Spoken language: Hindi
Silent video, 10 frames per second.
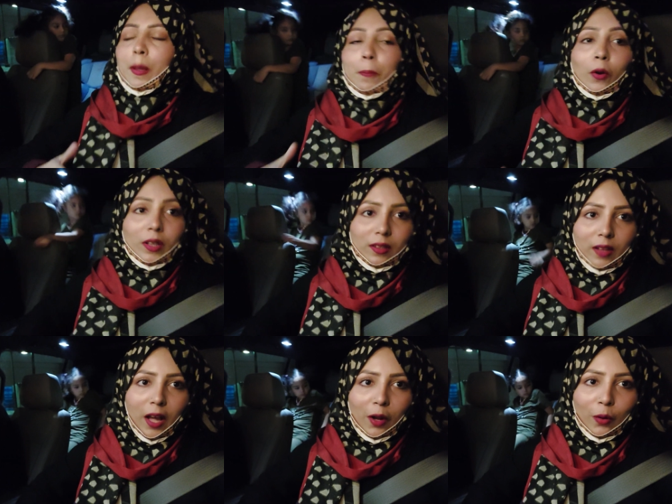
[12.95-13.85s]
सबको
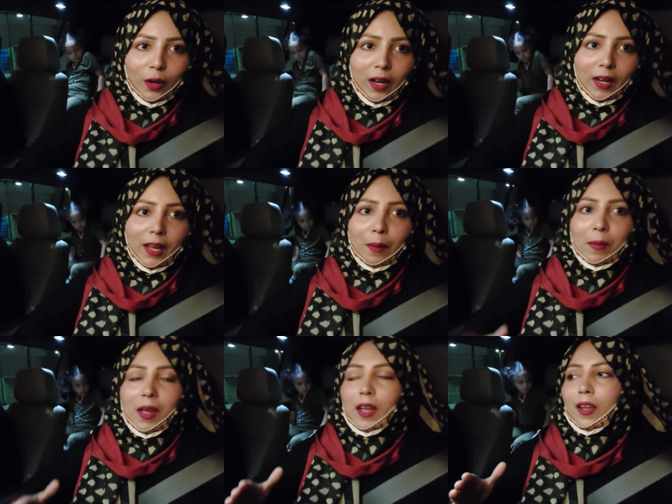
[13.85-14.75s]
इंतज़ार होगा कि
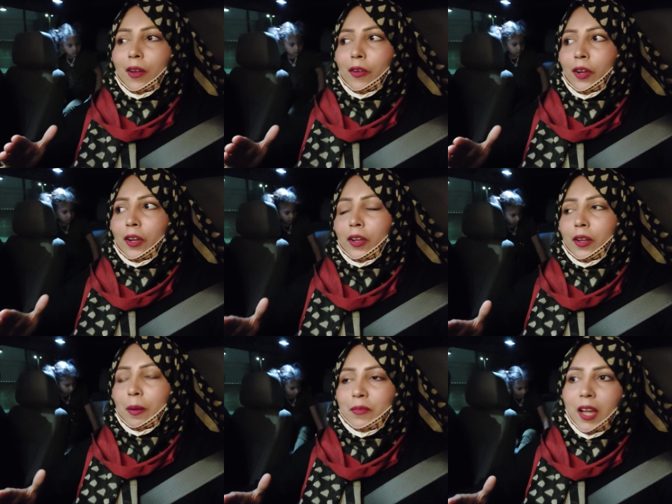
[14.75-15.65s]
मैं
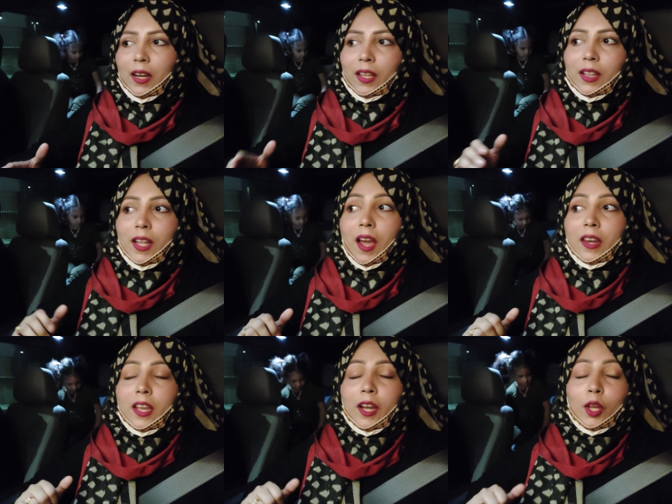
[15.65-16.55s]
रमज़ान की
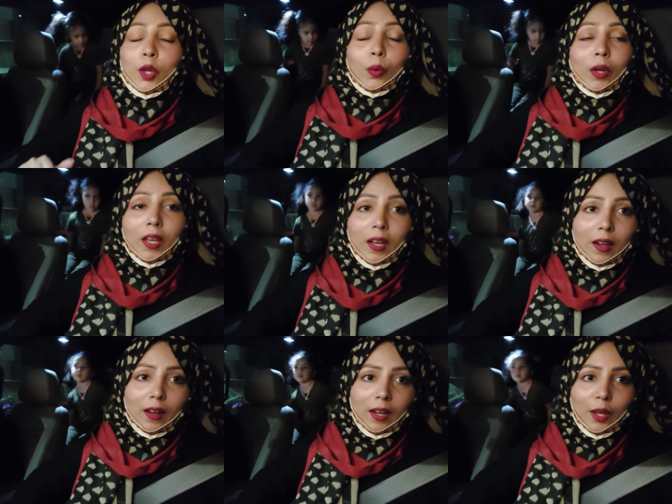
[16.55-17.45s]
तैयारियां क्यों नहीं
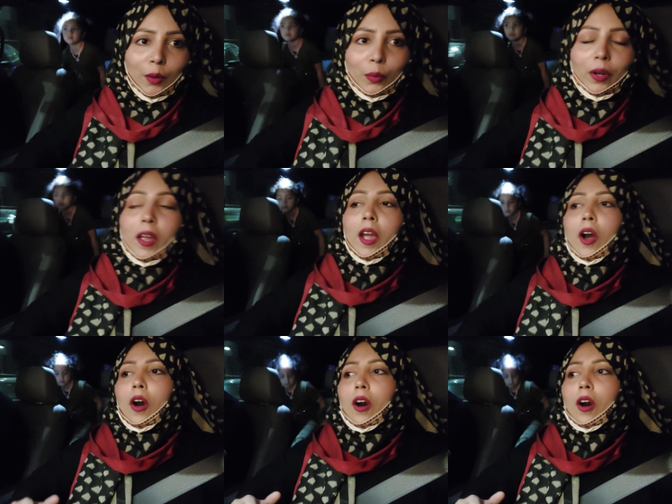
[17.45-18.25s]
कर रही हूं